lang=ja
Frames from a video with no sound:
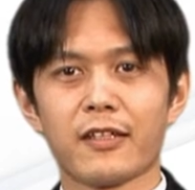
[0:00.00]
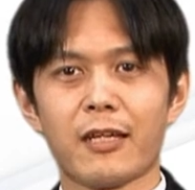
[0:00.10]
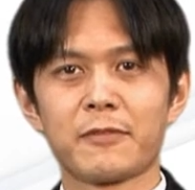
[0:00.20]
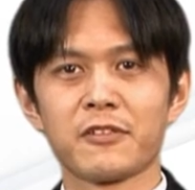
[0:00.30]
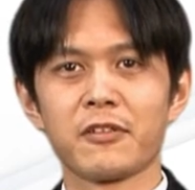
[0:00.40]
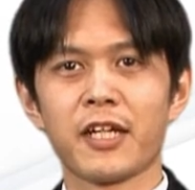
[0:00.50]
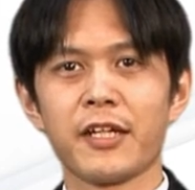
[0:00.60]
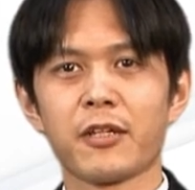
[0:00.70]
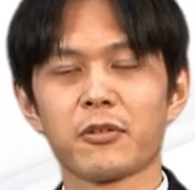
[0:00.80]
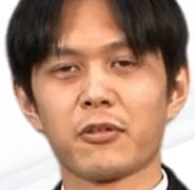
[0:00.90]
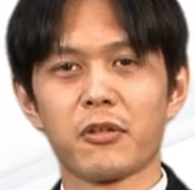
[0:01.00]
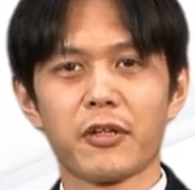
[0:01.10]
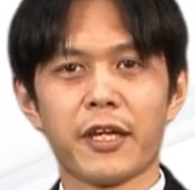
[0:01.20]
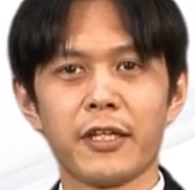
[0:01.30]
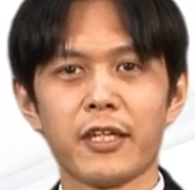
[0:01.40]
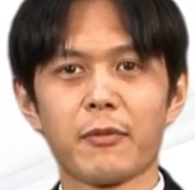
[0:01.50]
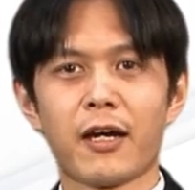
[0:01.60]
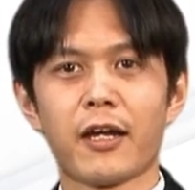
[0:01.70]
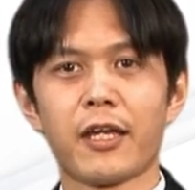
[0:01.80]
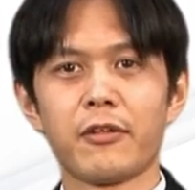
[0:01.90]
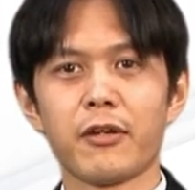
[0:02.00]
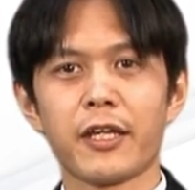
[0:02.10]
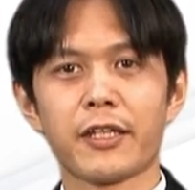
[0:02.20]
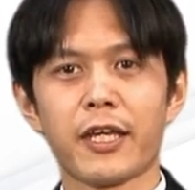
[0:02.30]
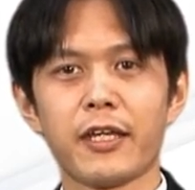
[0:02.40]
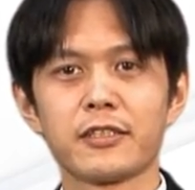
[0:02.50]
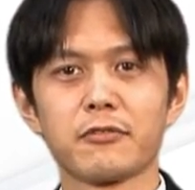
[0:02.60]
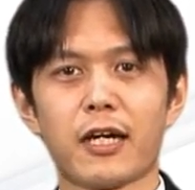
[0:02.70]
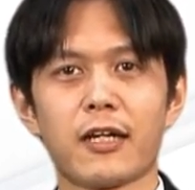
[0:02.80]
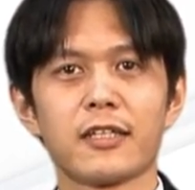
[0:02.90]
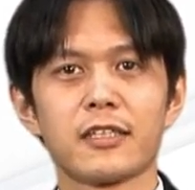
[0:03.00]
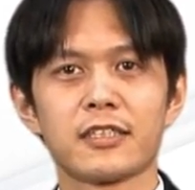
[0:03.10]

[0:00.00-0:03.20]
エプソンダイレクトのエンデバー n y 1 0 s は